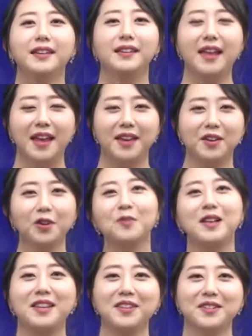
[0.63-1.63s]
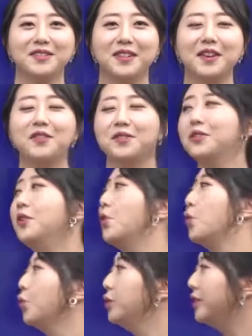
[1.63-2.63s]
네, 여러분 안녕하세요.
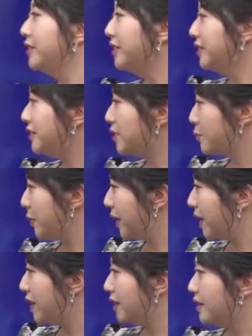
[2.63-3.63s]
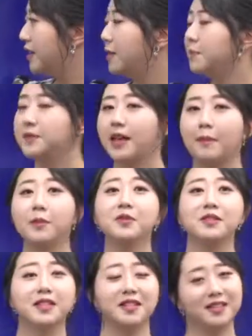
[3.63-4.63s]
오늘은 스피킹 팁 세
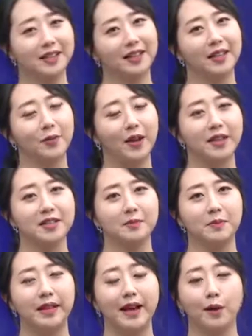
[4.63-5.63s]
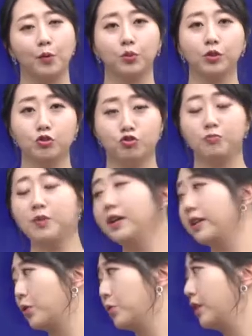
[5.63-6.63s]
번째 시간이 되겠습니다. 오늘 준비한
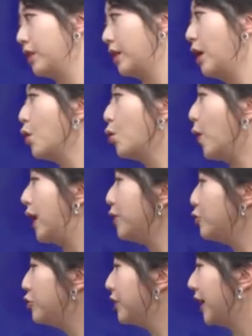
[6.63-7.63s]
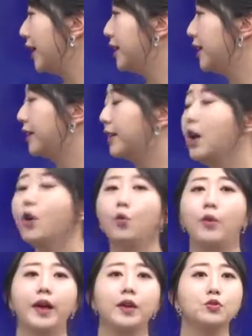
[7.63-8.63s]
내용은 Why do you like it?
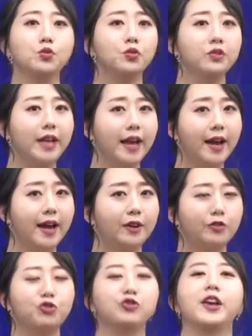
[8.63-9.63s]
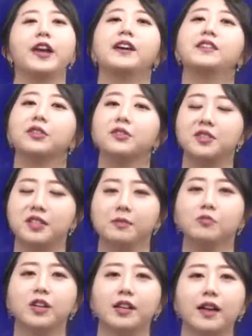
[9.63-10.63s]
왜 좋으냐? 류의 그런
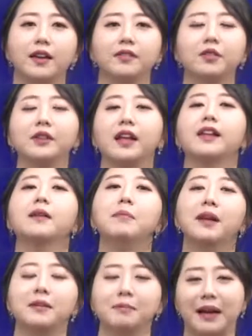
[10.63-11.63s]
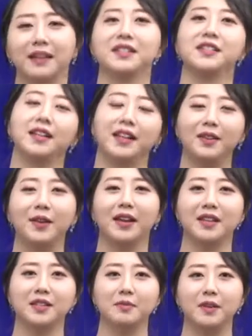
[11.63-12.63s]
질문에 대해서 대답하는 방식이
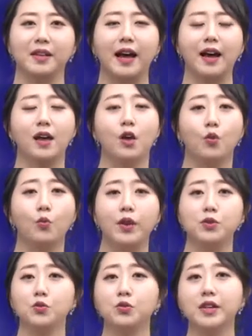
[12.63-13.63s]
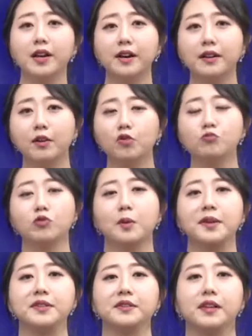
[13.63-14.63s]
되겠습니다. 왜 좋냐라고
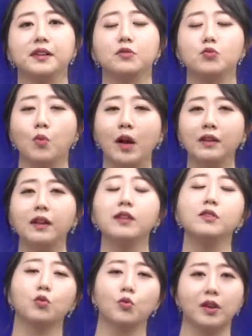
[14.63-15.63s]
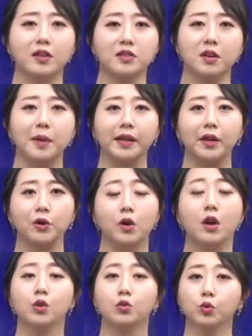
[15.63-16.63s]
물어봤을 때는 좀 황당한 경우가 굉장히 많아요.
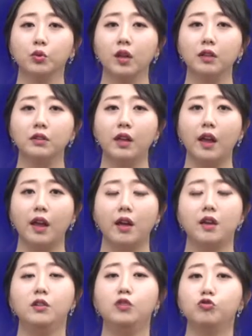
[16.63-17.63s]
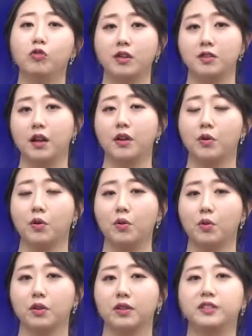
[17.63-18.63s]
좋다는데 이유가 있나요?
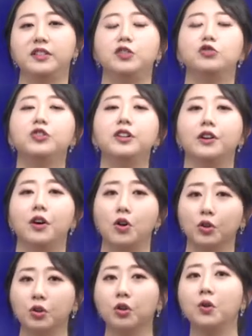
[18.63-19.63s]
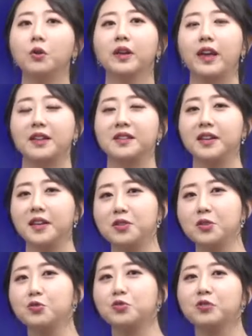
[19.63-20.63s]
그 이유를 어떻게
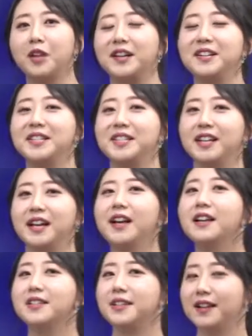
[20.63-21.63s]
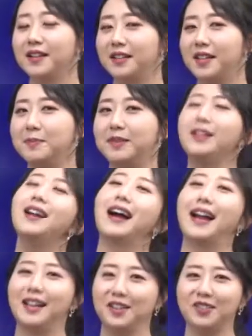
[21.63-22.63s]
체계적으로 될지 제가 팁을
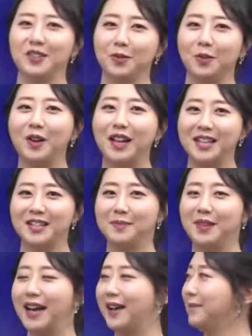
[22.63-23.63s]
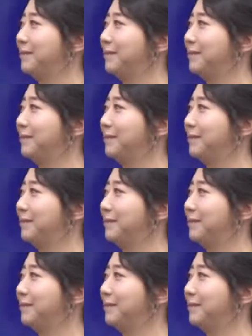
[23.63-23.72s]
알려드리도록 하겠습니다.